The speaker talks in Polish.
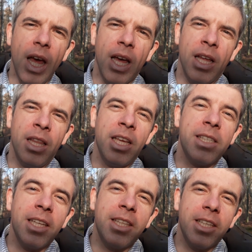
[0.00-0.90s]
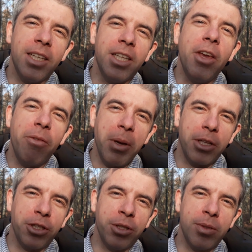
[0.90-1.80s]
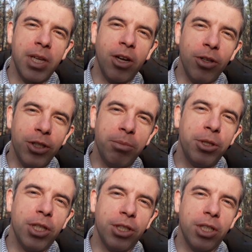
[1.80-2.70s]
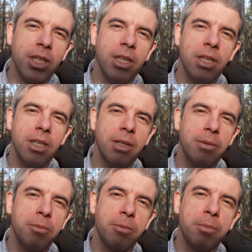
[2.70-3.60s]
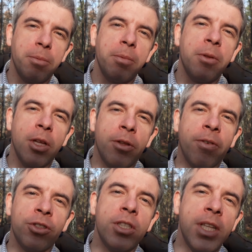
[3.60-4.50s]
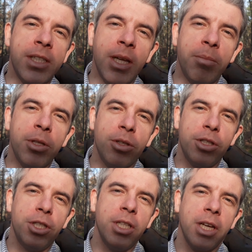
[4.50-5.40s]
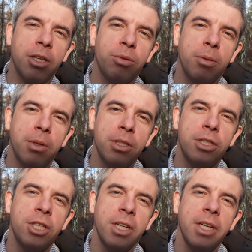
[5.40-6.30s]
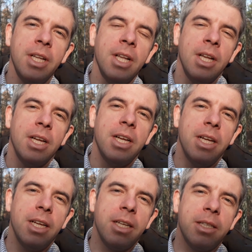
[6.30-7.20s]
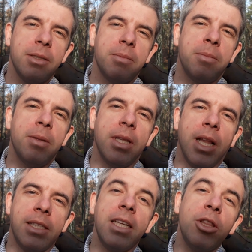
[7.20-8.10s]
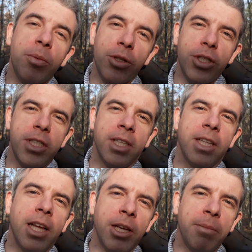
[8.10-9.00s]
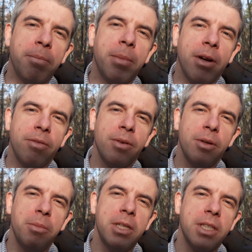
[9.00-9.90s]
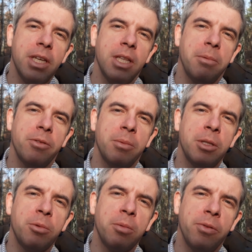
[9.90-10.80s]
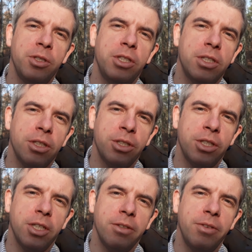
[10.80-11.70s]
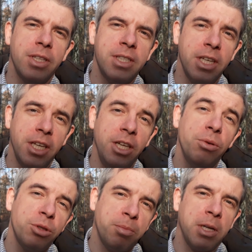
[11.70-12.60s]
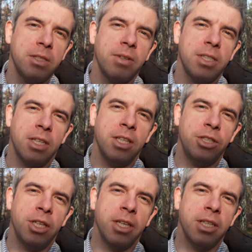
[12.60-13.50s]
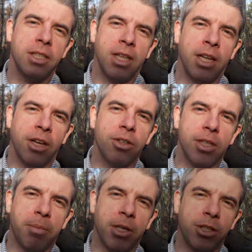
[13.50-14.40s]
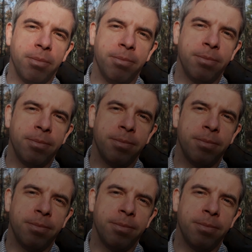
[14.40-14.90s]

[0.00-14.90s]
Niestety nie wiem, jak to się zakończy. Myślę, że tworząc następny odcinek, który będzie na setną rocznicę nadania praw miejskich, na pewno będę mógł powiedzieć coś więcej i już Państwa serdecznie na niego zapraszam.